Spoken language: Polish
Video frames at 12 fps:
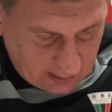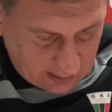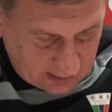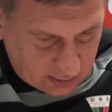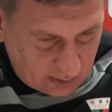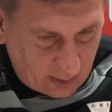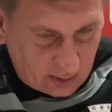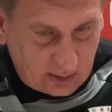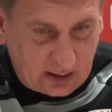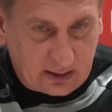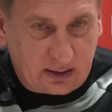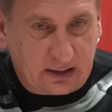Zacząłem od
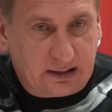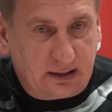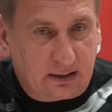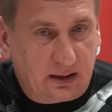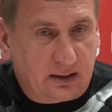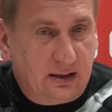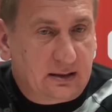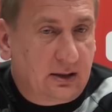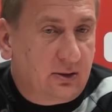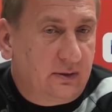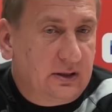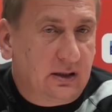nas. Y, GKS
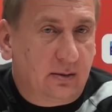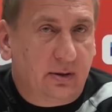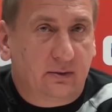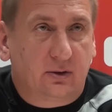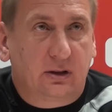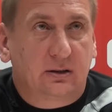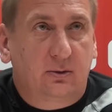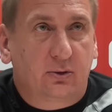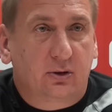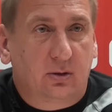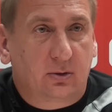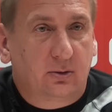Katowice na pewno jest drużyną,